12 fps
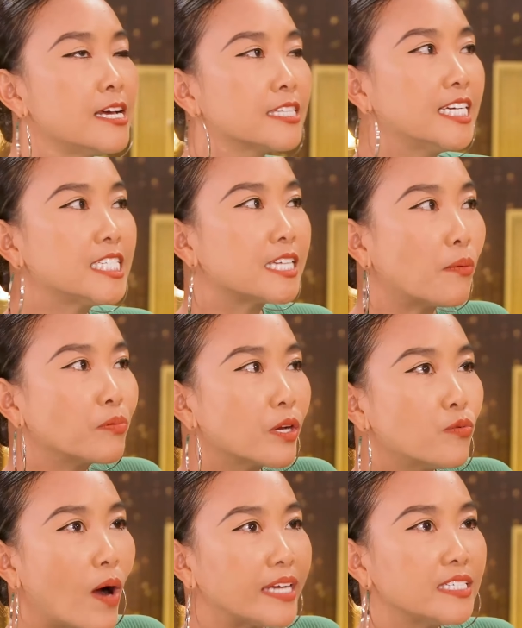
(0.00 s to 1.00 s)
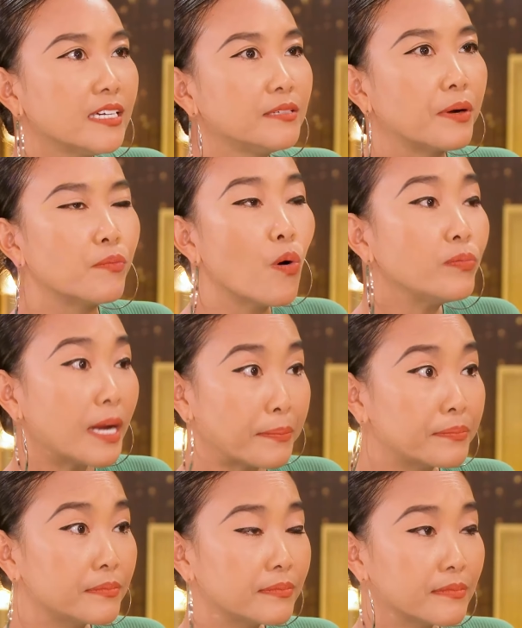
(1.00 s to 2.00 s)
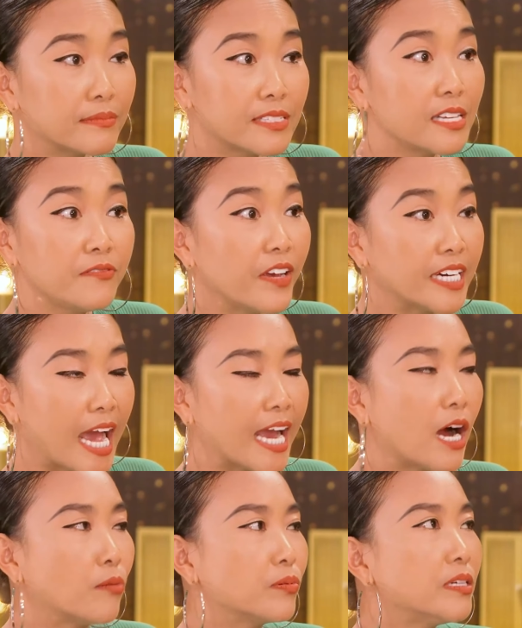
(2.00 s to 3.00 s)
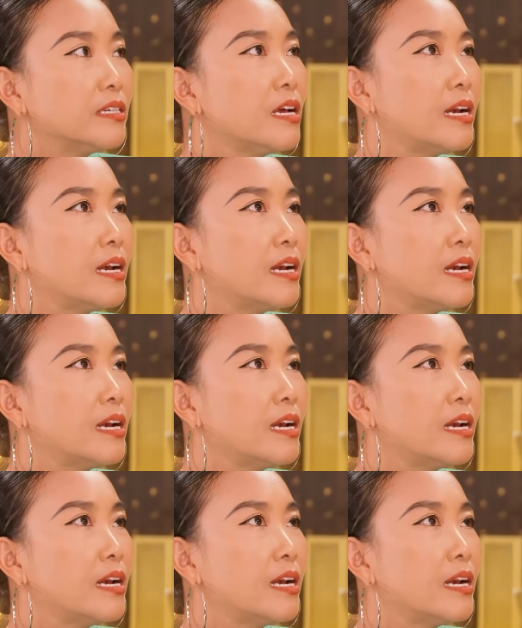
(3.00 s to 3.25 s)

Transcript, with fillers: thì trong cái quá trình mà 4 năm sinh viên đại học á